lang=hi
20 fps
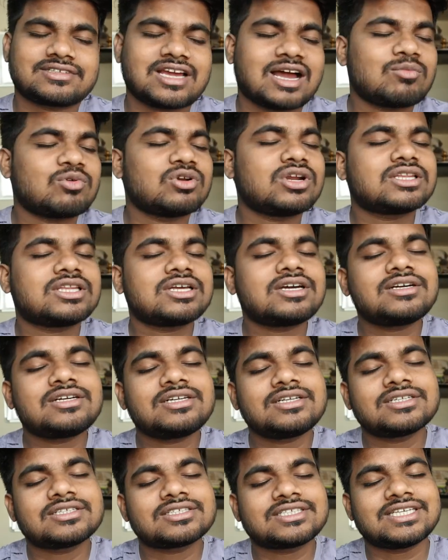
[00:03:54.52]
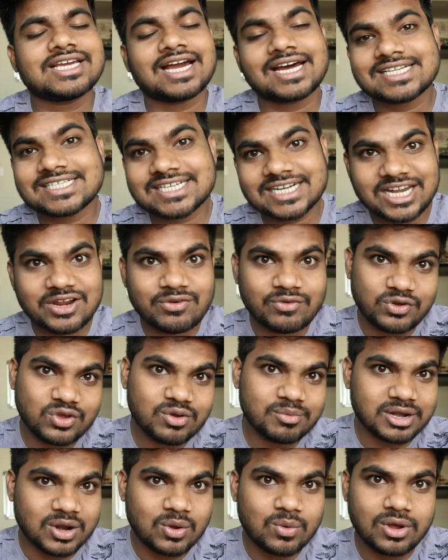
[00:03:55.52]
क्या बोला था कि हर संडे
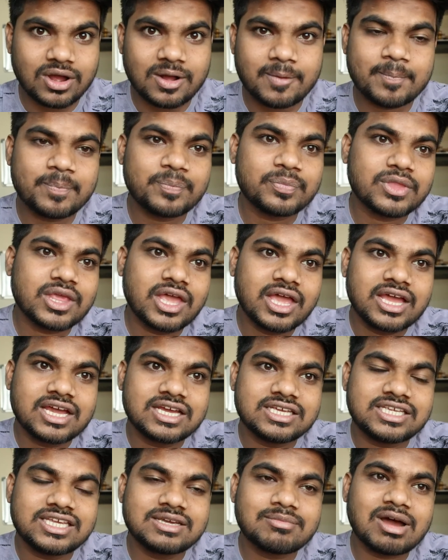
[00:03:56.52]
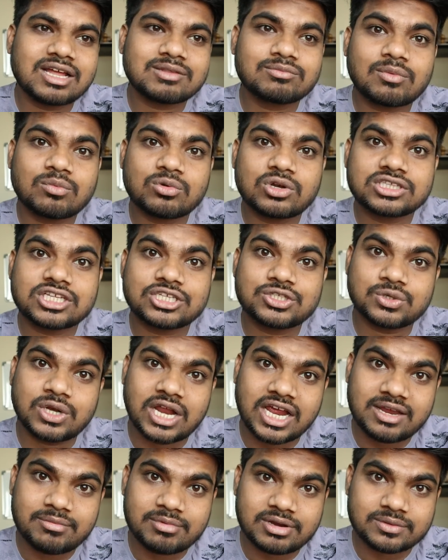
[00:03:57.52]
वीडियो बनाऊंगा ये बात में बोला था
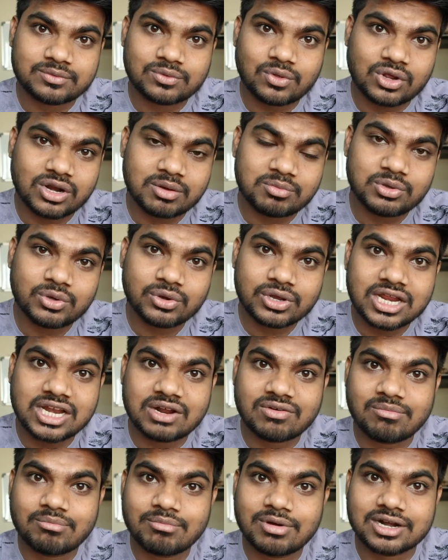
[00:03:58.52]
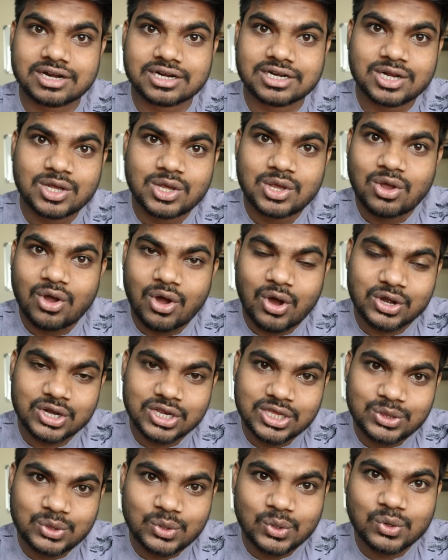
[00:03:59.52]
जुलाई में और अभी हो गया नवंबर और इन